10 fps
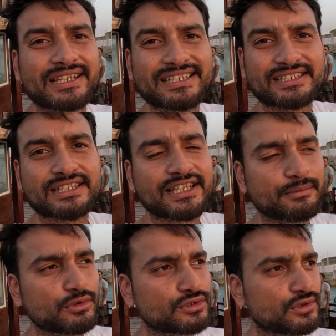जैसे
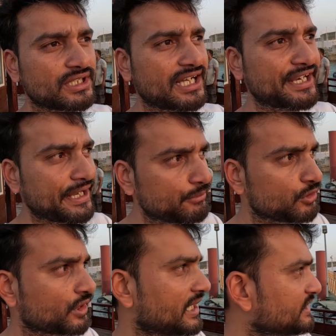तरबूज हो गया नींबू
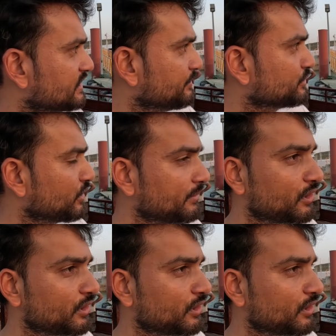हो गया ये सब थोड़े